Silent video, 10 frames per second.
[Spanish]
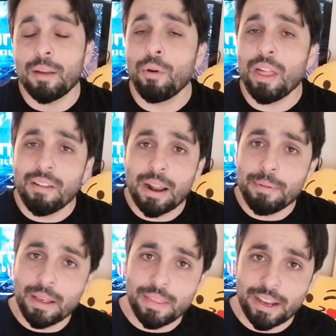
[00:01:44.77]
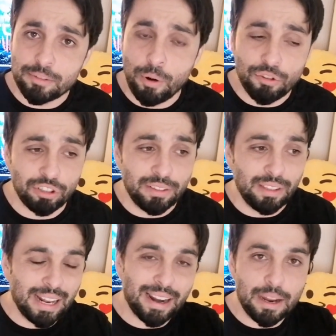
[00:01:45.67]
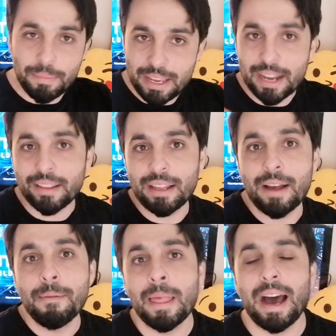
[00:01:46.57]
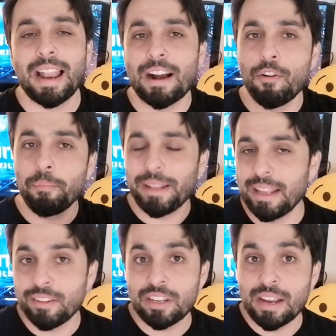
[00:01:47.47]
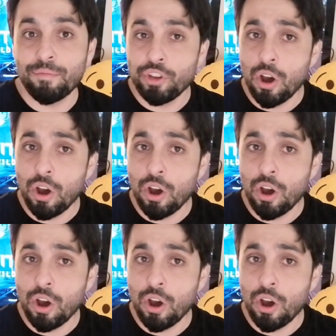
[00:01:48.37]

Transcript: se puede hablar bien de Xbox sin tirarle mierda a la competencia.